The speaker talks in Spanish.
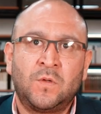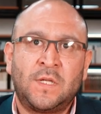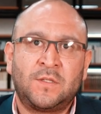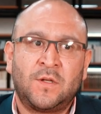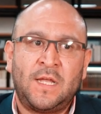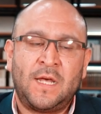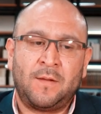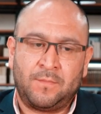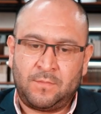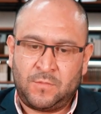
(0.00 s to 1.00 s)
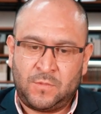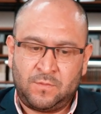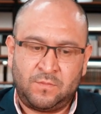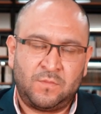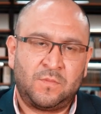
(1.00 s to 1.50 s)
una historia
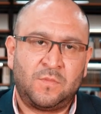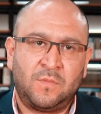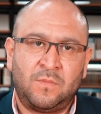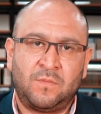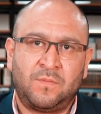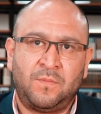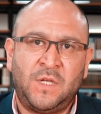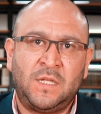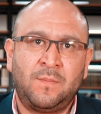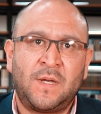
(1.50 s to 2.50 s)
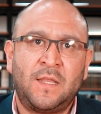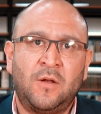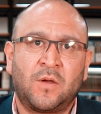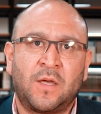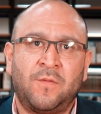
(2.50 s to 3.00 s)
mínima
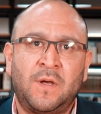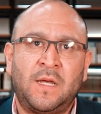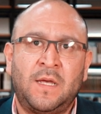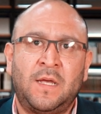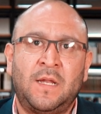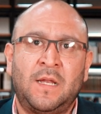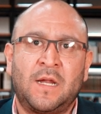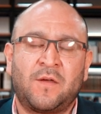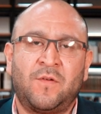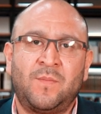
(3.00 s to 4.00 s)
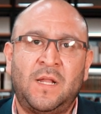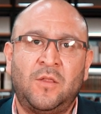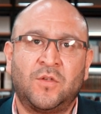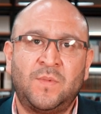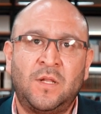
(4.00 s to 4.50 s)
de lo que fue la reforma
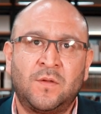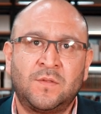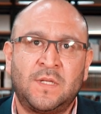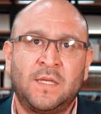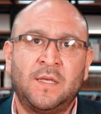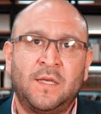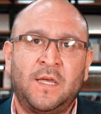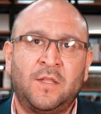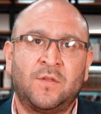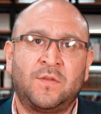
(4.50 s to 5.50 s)
del 2011, en